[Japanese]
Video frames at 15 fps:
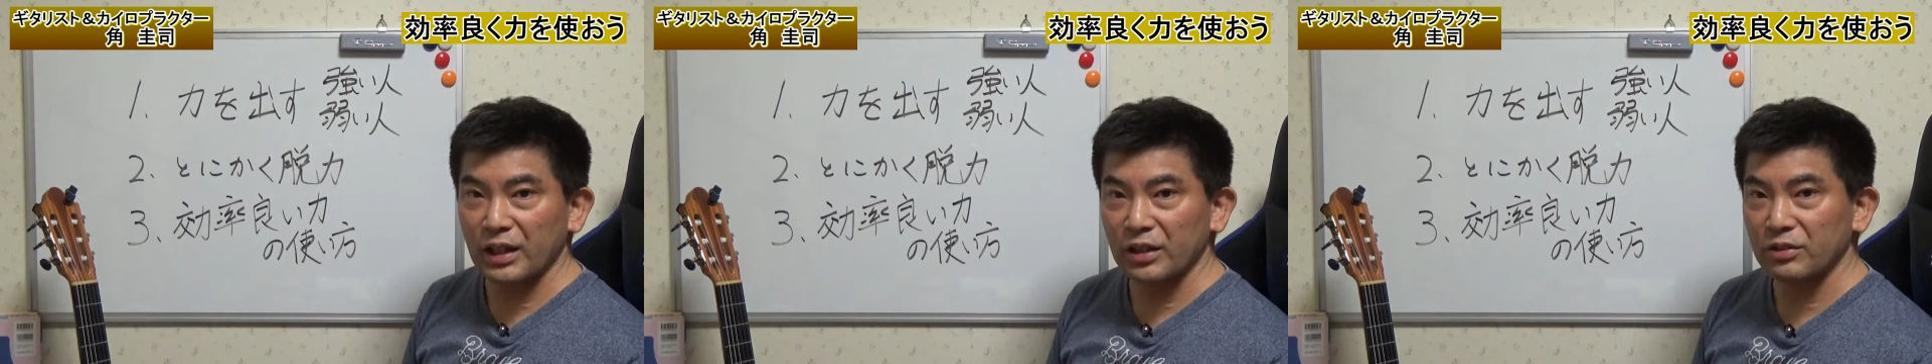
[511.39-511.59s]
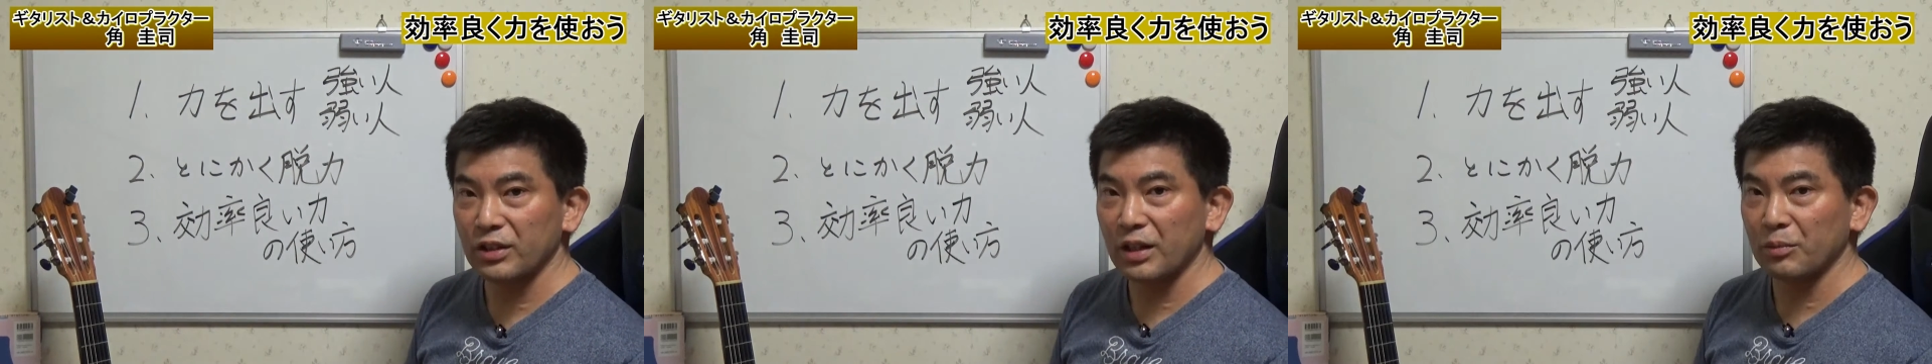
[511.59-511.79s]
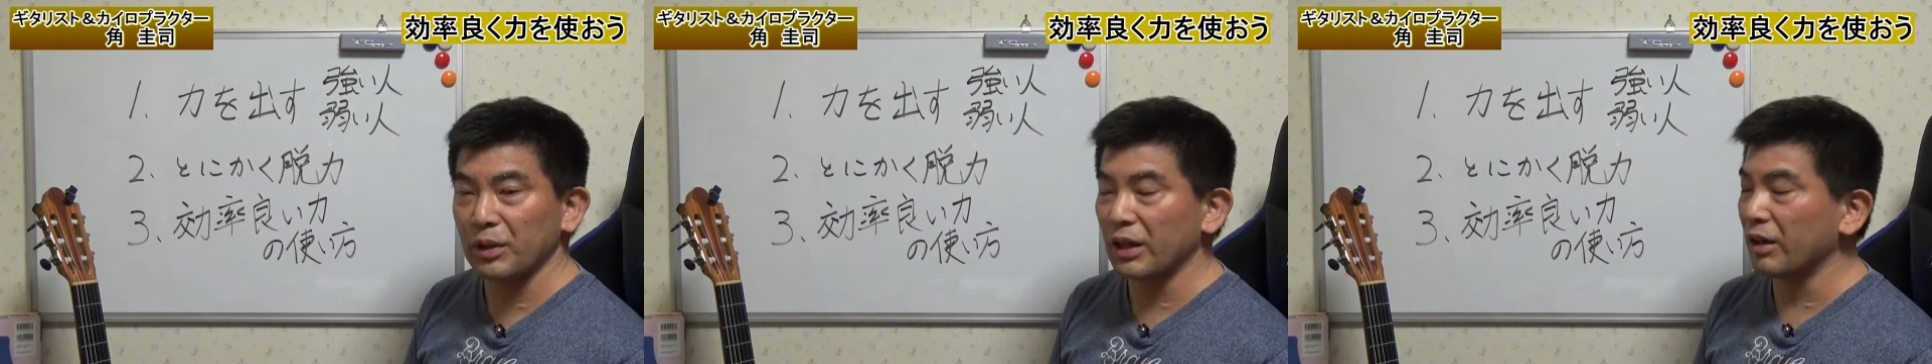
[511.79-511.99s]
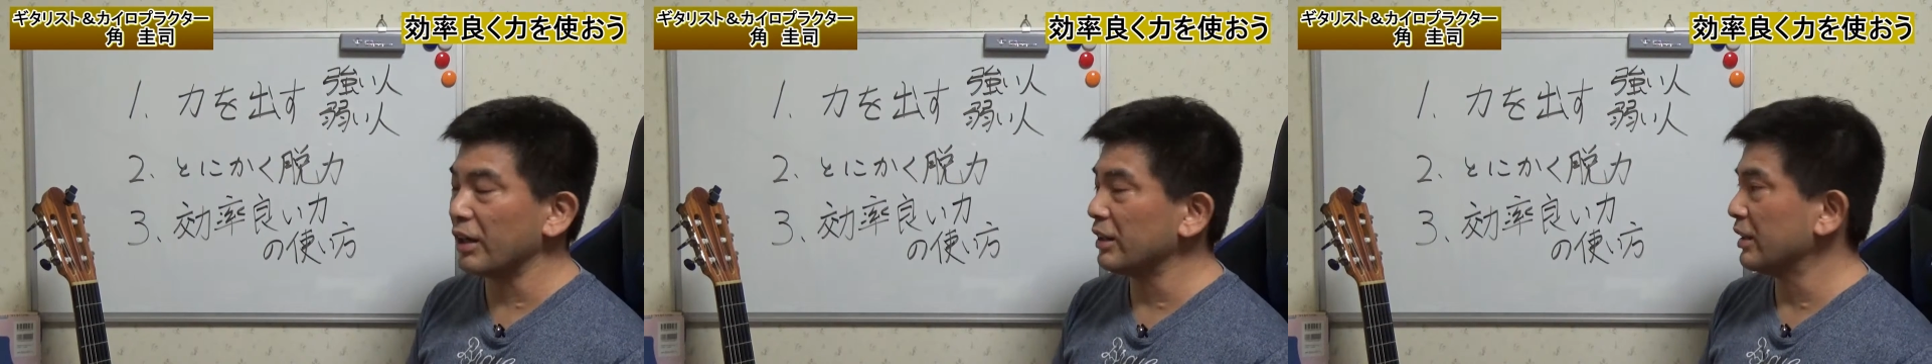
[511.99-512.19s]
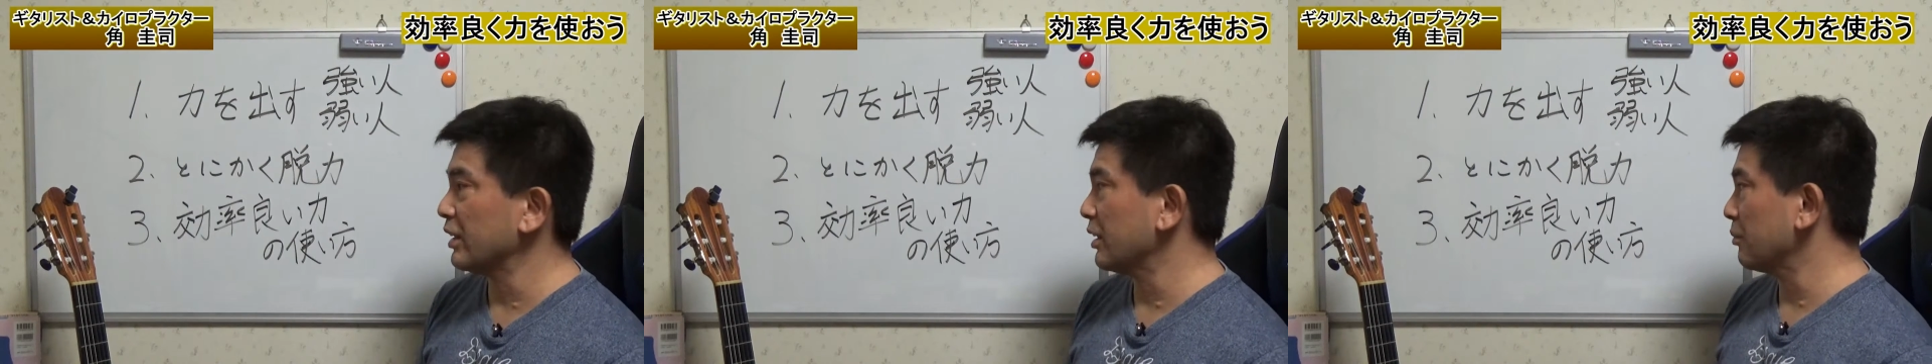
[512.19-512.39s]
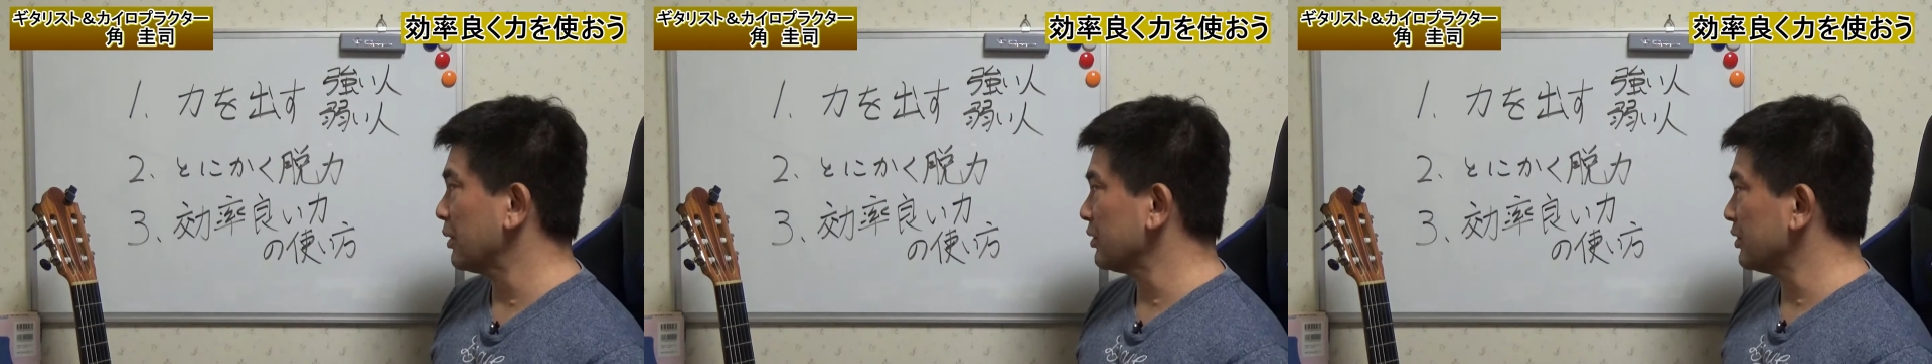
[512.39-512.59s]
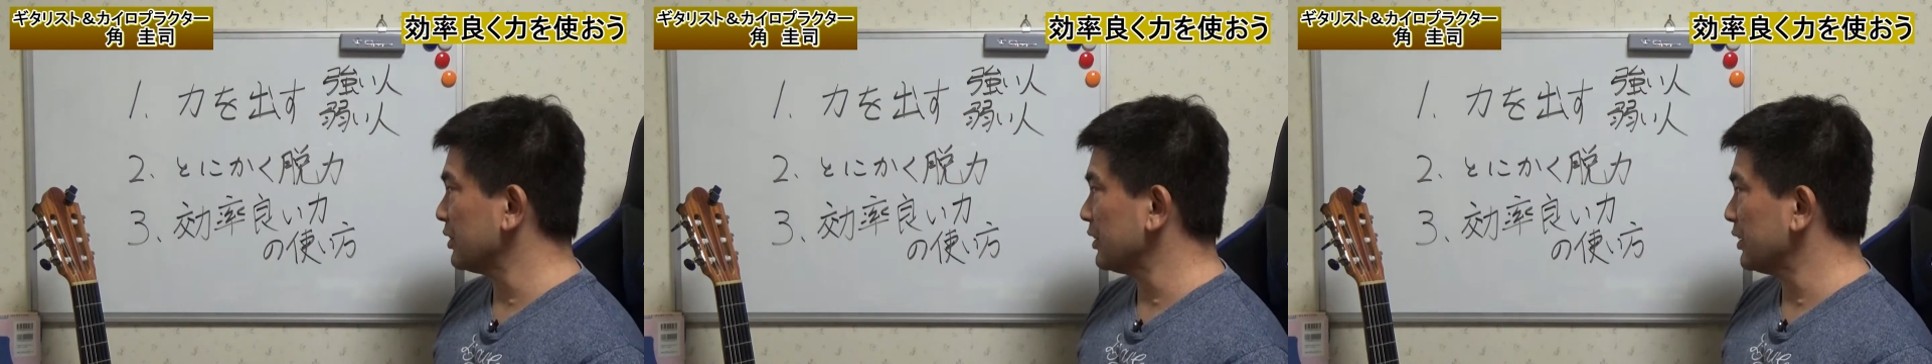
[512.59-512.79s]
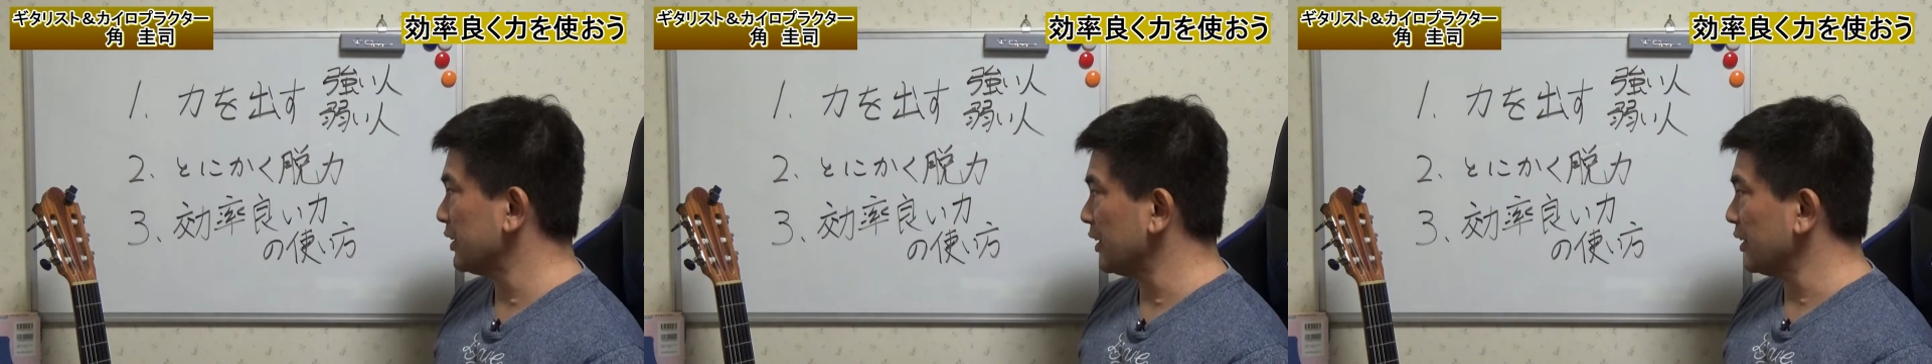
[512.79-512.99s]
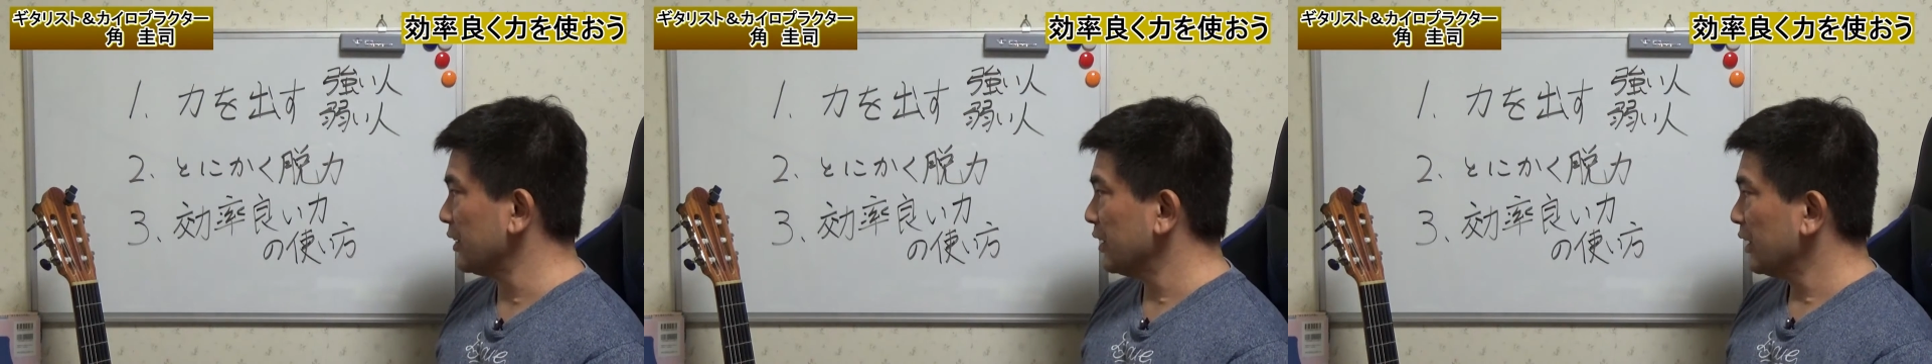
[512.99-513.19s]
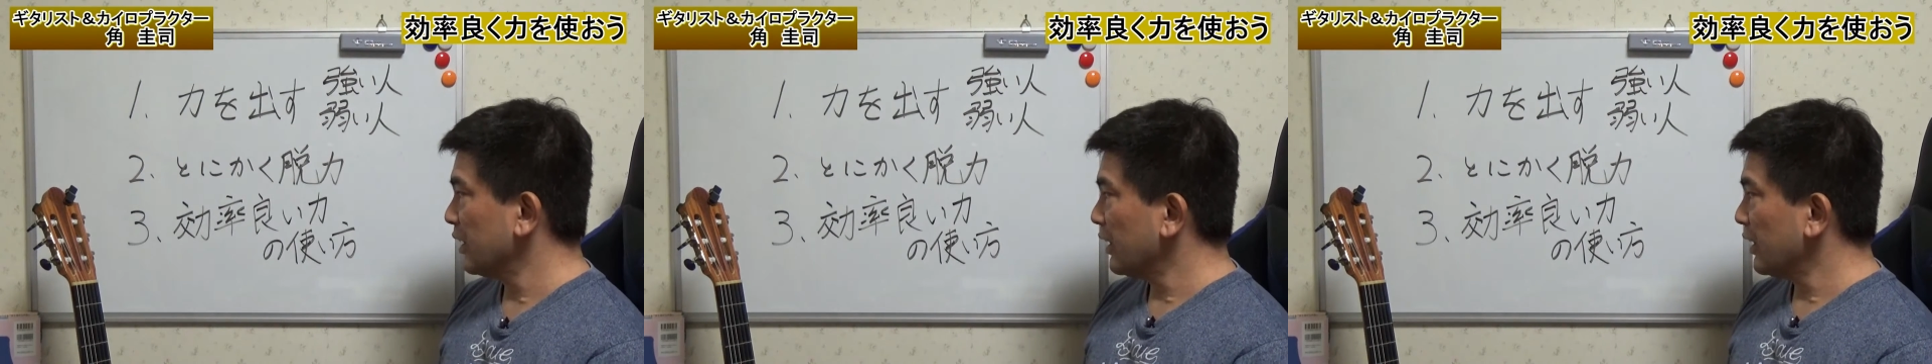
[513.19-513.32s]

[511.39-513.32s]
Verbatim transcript: れ具合も変わってきますし、